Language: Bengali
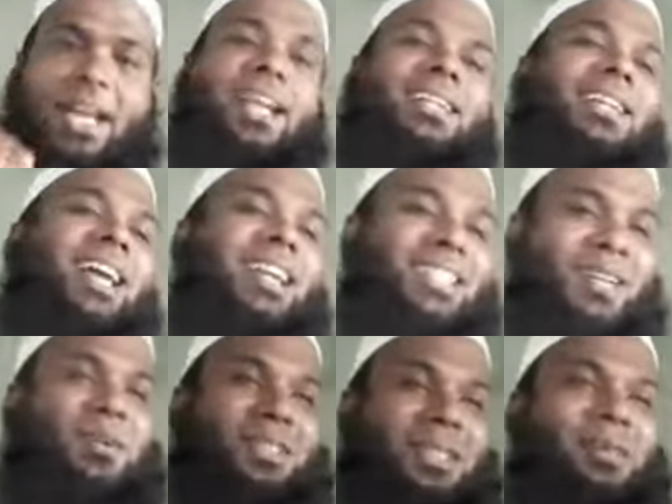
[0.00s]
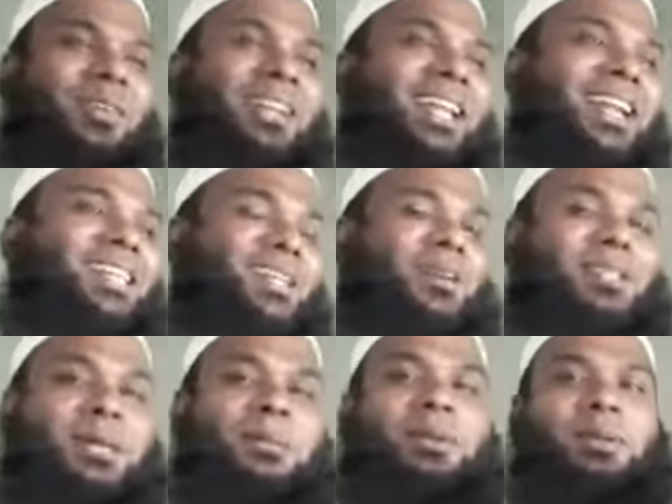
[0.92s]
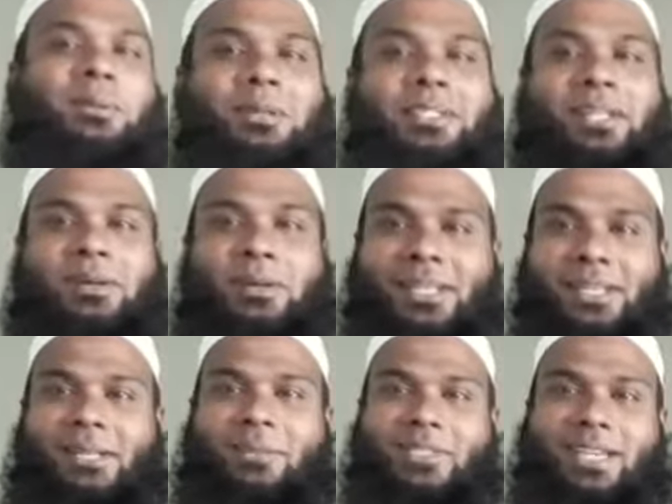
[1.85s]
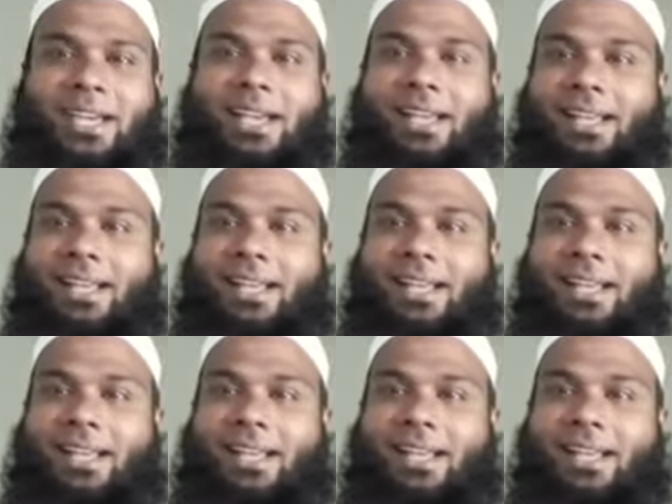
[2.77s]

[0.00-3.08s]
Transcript: আর একটা একটা কথা বলে আর একটা কথা মনে পড়ে যায় হোটেলে বসে